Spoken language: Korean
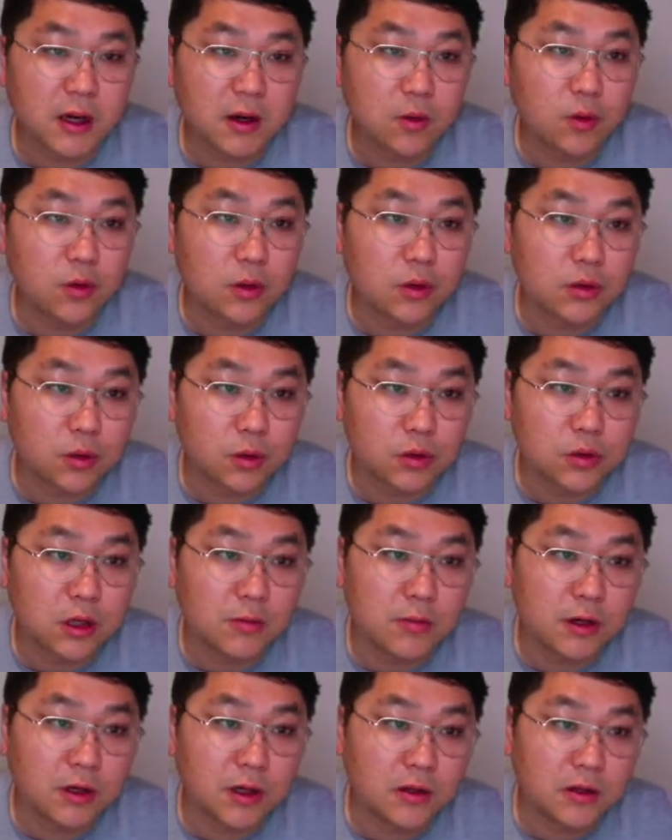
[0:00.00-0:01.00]
그것도
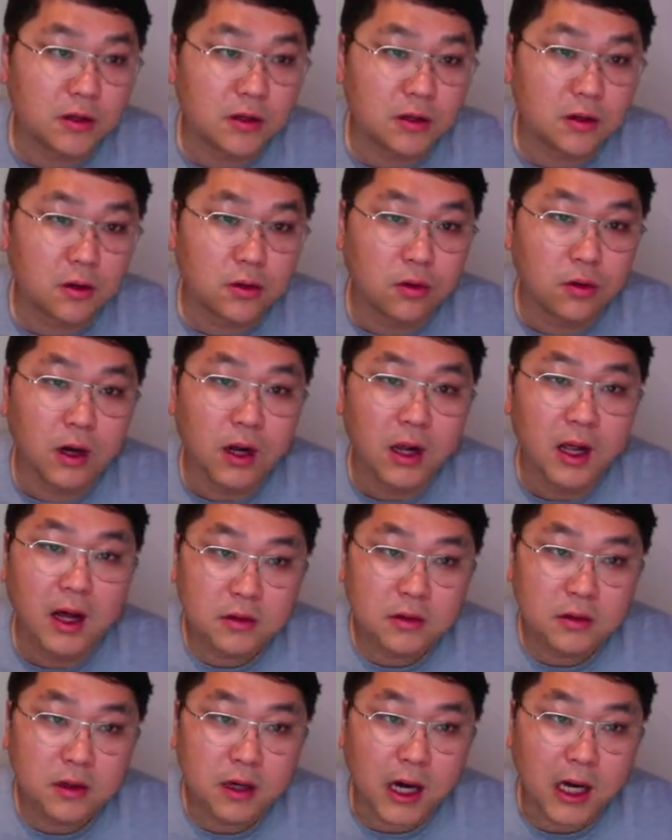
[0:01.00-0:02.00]
설명을 해드릴 거고
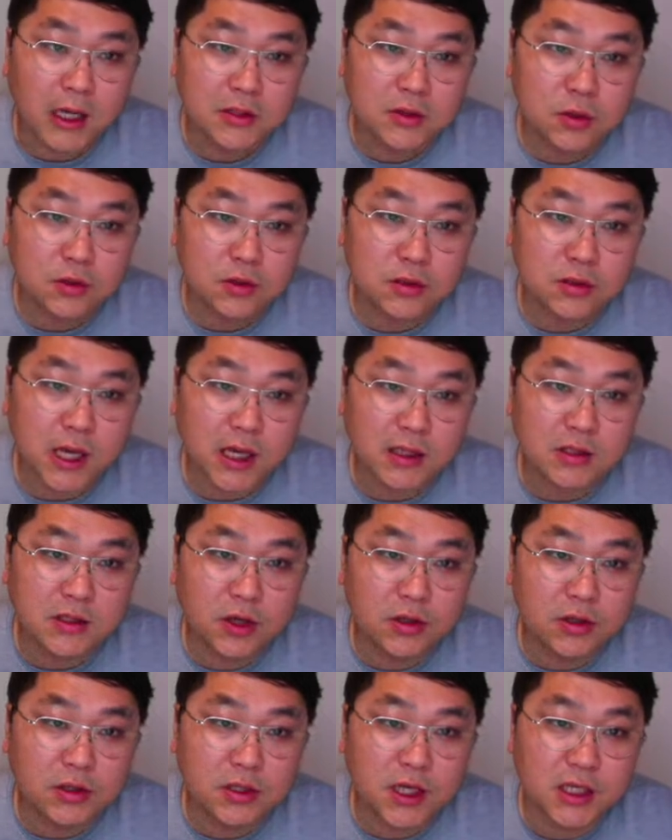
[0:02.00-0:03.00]
아소스 사이트
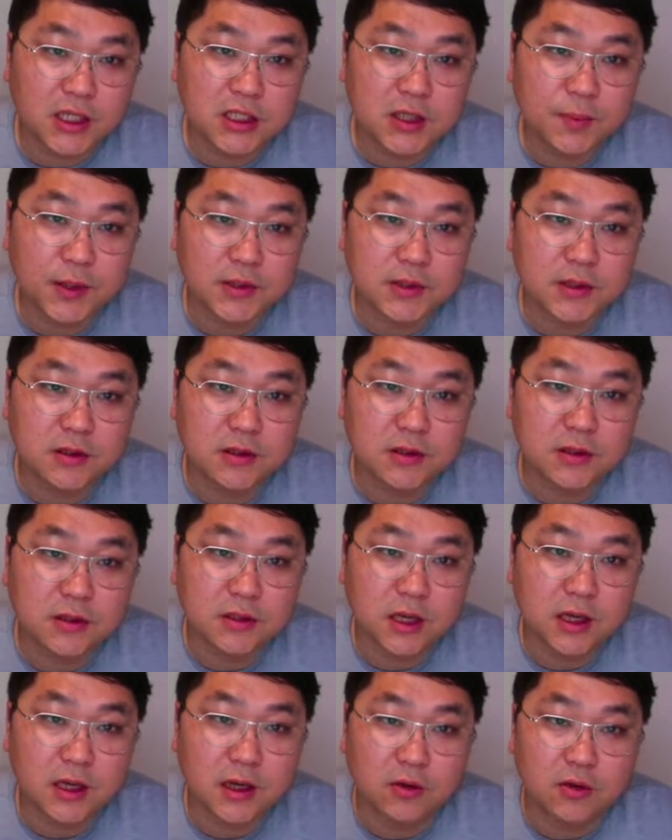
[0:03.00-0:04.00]
전체 20%
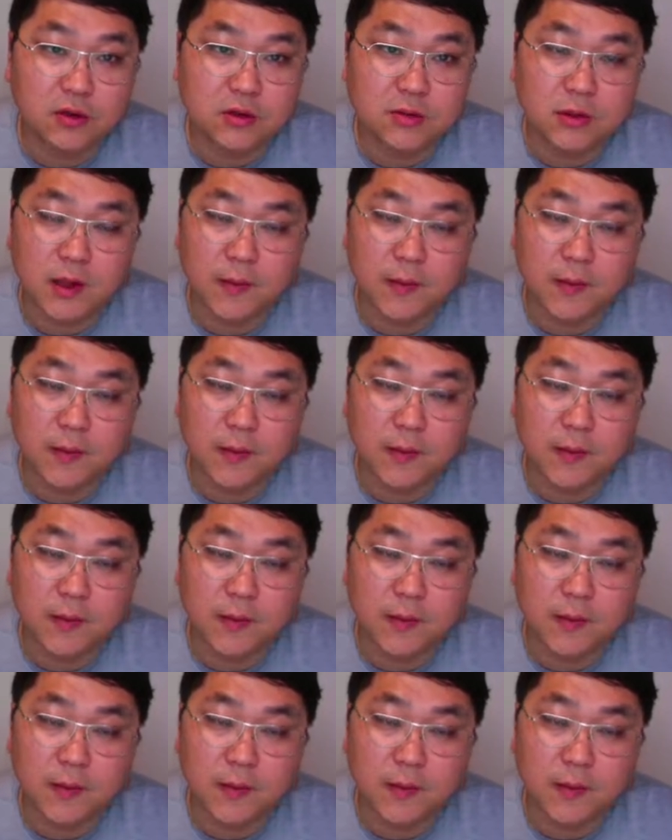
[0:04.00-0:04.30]
세일하고 있습니다.